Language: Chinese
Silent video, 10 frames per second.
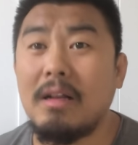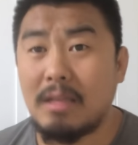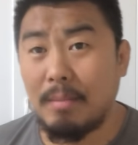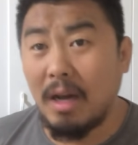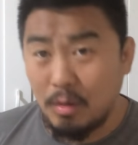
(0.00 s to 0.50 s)

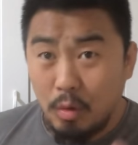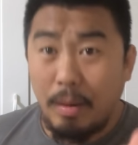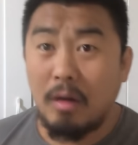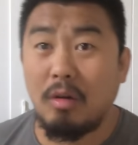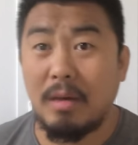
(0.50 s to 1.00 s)
你们很多
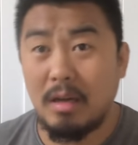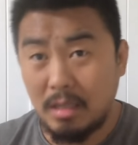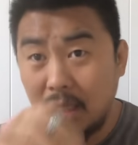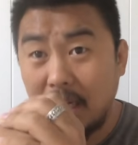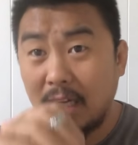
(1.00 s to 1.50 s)
朋友们，
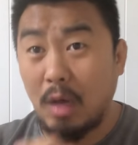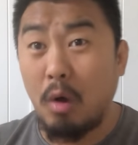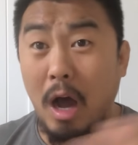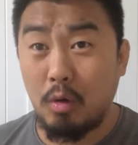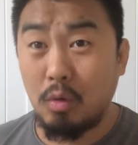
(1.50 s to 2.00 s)
谢谢给
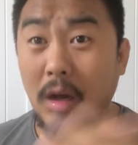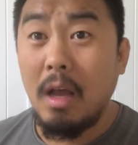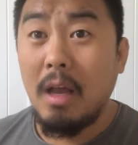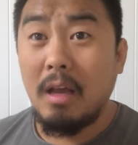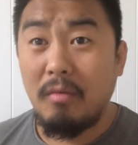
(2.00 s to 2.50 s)
我好多
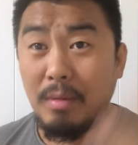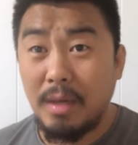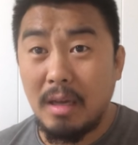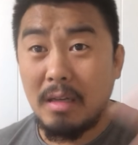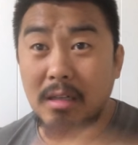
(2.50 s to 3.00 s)

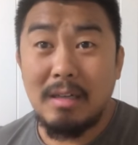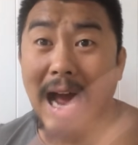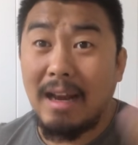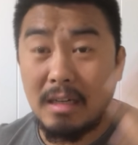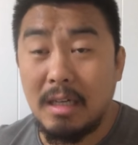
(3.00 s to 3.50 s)
VPN 这
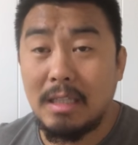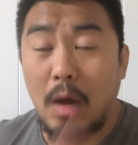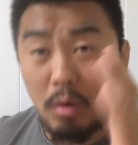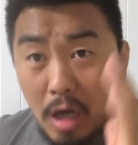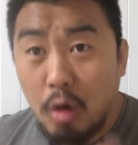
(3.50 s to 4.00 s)
那的可以下。
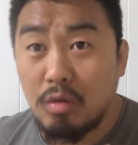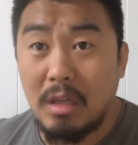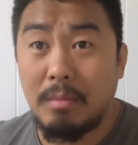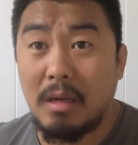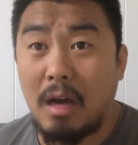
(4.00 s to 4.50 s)
我告诉你
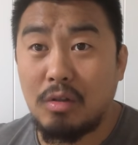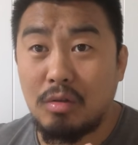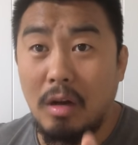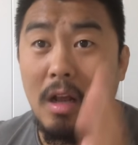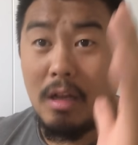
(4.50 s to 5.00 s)
们啊，就
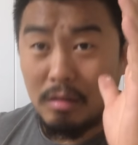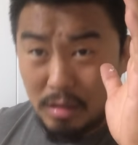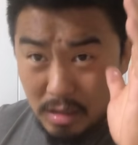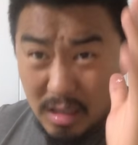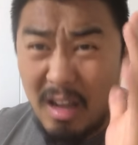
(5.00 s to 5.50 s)
是
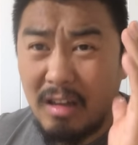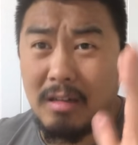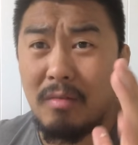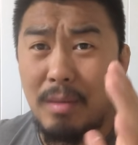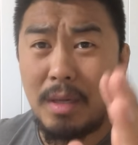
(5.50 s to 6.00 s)
任
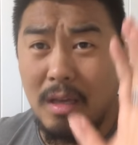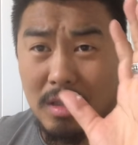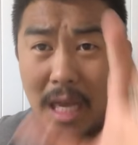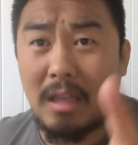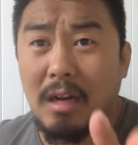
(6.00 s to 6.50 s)
何 VPN
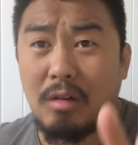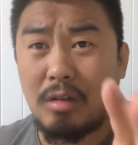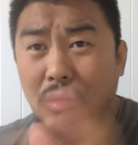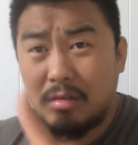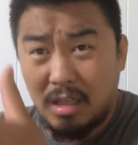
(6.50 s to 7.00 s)
下到这儿之
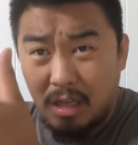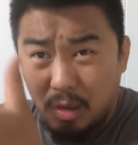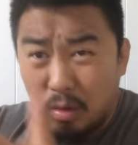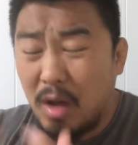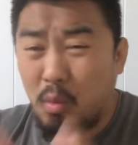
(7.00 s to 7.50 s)
后，这个
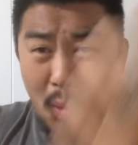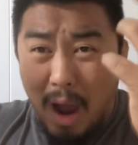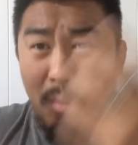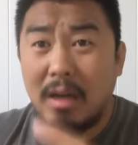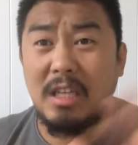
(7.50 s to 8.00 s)
流量哗
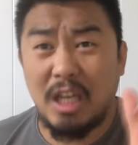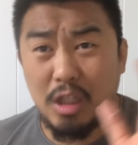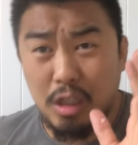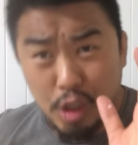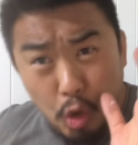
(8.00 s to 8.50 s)
哗，你
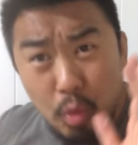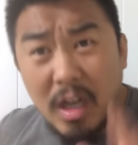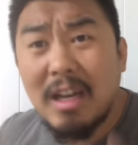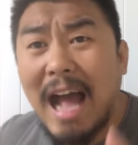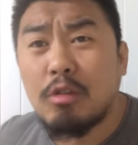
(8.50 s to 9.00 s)
都
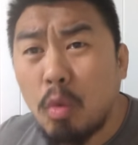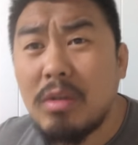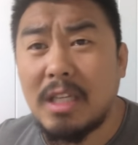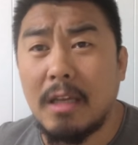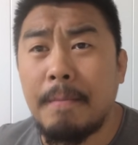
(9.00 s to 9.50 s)
能看东
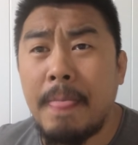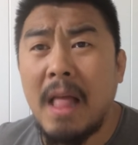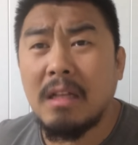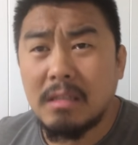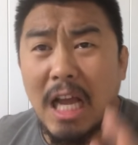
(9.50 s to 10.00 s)
西，
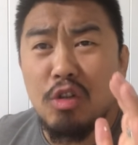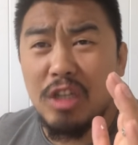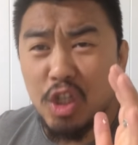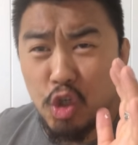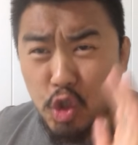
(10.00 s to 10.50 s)
但是
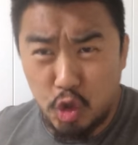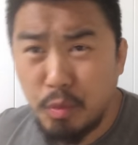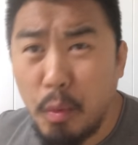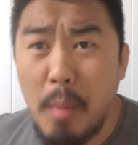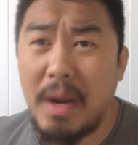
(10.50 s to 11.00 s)
你是直
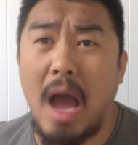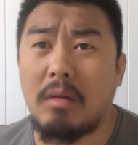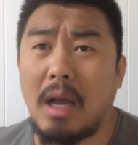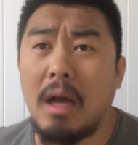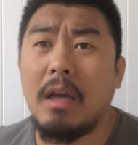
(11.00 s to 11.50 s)
播不了
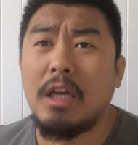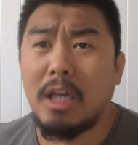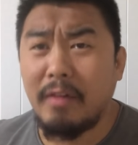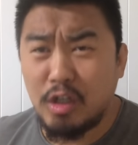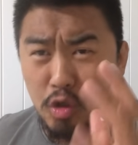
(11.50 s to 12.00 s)
的，
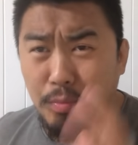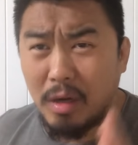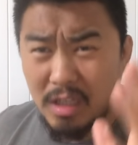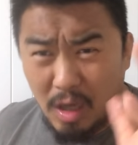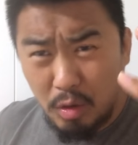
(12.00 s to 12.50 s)
因为直
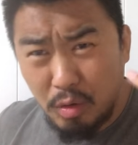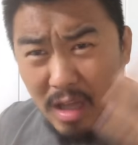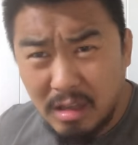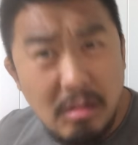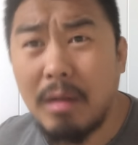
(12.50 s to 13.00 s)
播要流
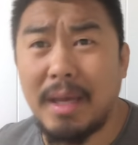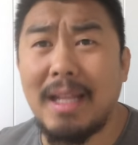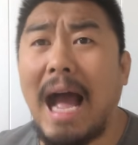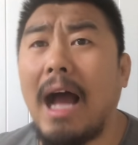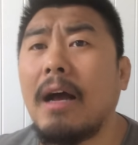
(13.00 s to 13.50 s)
量特别
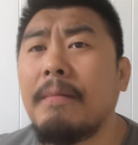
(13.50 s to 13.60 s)
大。